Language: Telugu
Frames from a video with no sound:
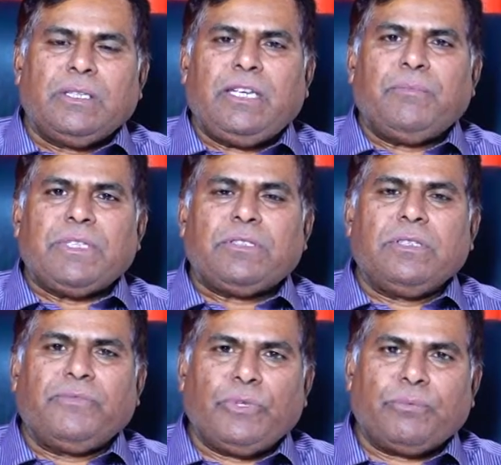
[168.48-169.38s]
త్రీ మంత్స్
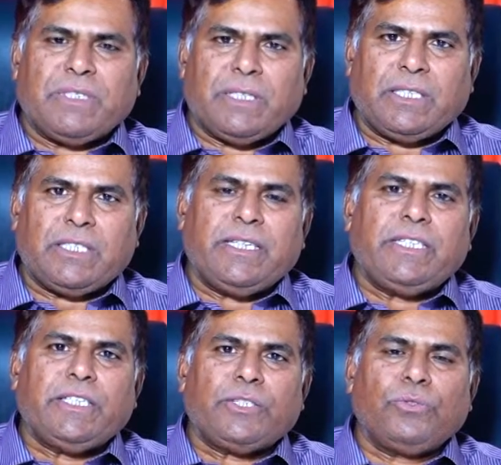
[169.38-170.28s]
ఇన్ ఫోర్ మంత్స్ అక్కడ స్టే
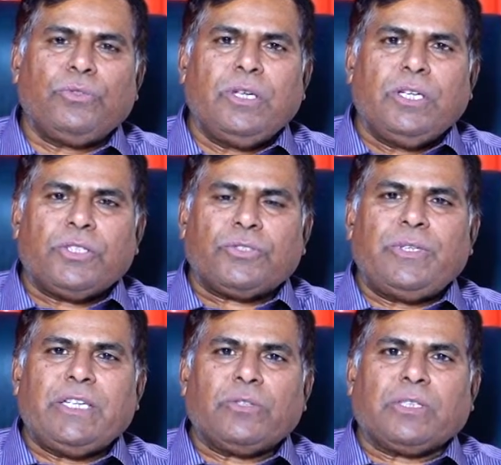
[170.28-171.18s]
చేస్తూ
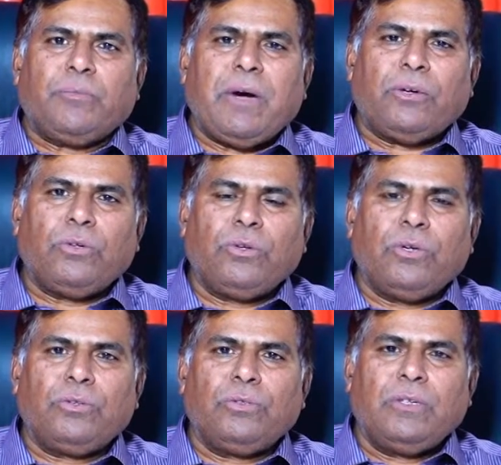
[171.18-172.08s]
స్టూడెంట్స్ యొక్క
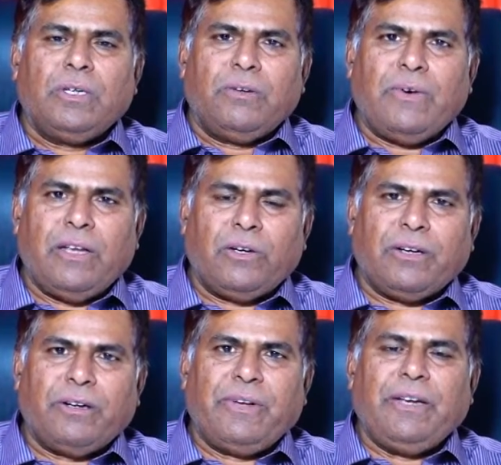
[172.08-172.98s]
బాగోగులను వాళ్ళ యొక్క
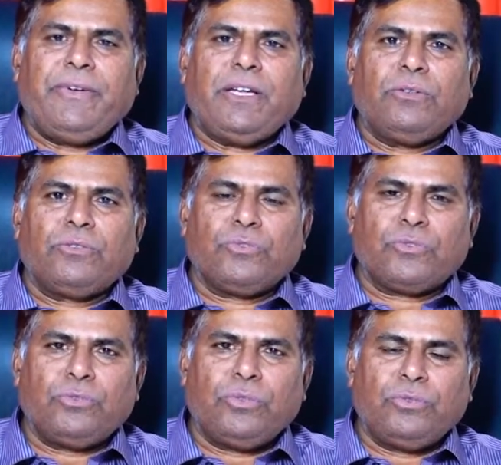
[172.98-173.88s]
వెల్ఫేర్ను
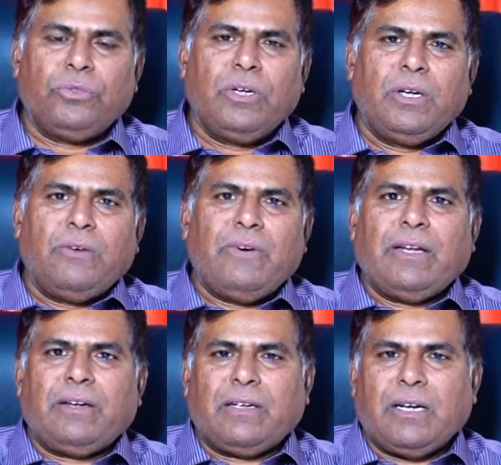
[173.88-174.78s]
చూసుకుంటూ వాళ్ళ
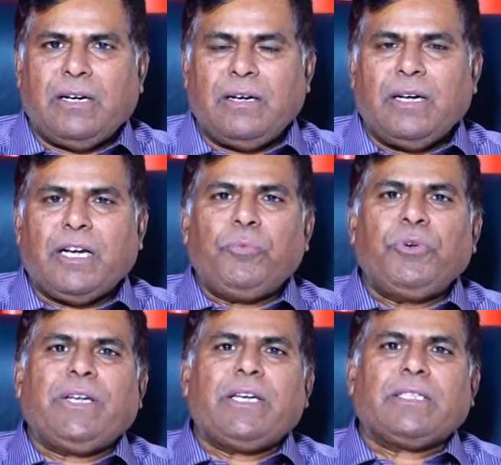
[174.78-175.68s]
యొక్క
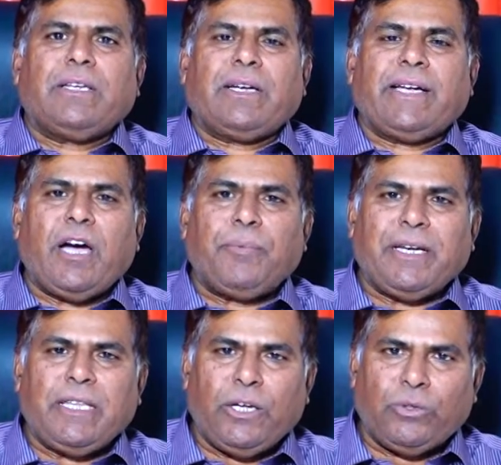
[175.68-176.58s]
కమ్యూనికేషన్ గ్యాప్
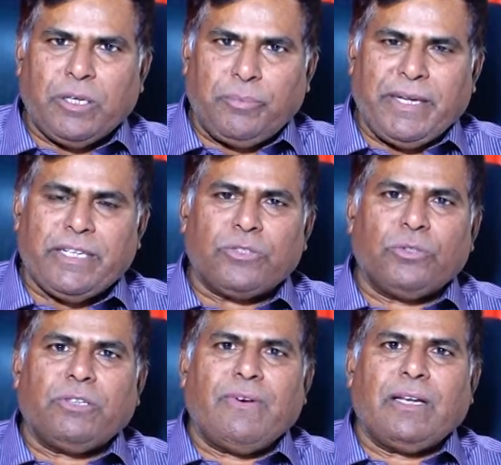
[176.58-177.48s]
అనేది లేకుండా పేరెంట్స్
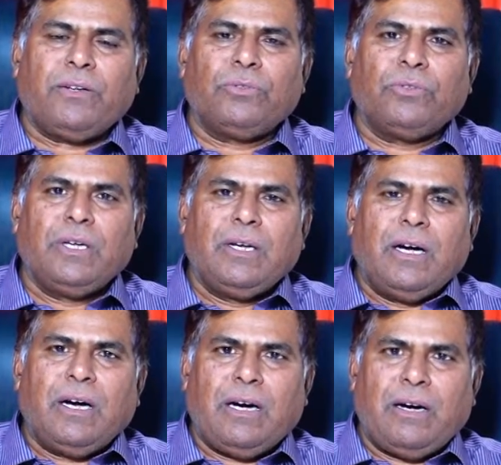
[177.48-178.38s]
తోటి వాళ్ళను
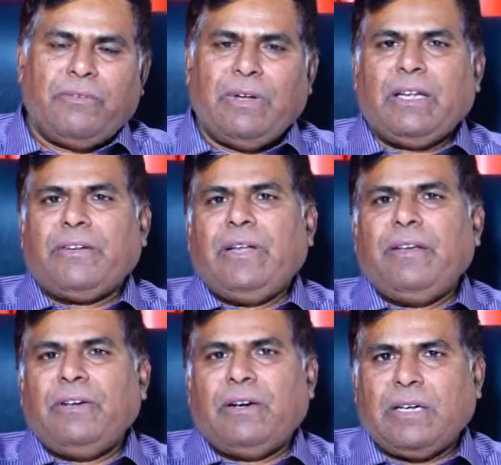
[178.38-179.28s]
వాళ్ళకి
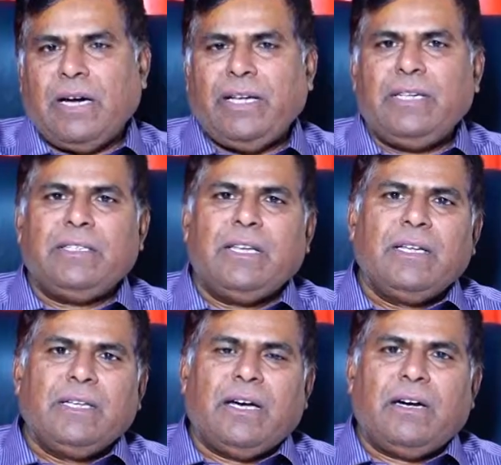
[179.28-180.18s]
వెల్ ఒక హై
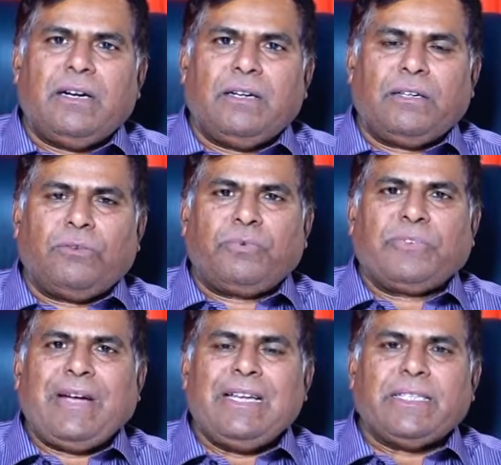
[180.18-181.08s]

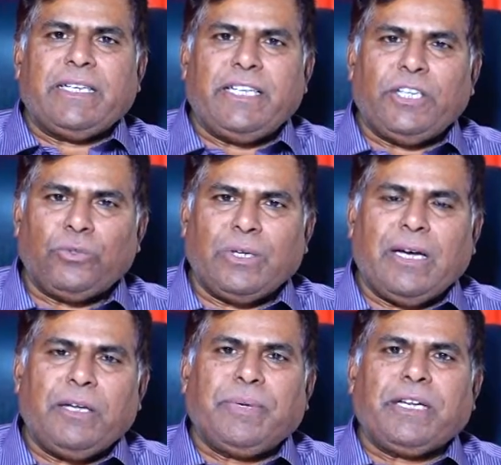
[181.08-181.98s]
ప్రొఫైల్స్ అన్నింటిని కూడా
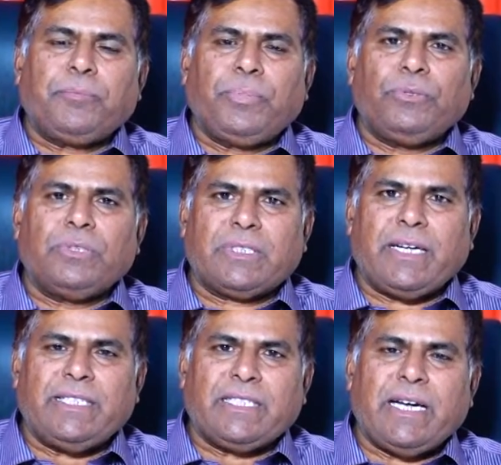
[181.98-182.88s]
ఎప్పటికప్పుడు
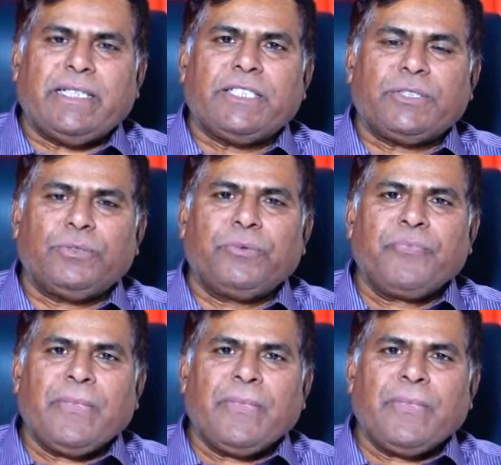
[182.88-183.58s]
స్టడీ స్టాండర్డ్స్ను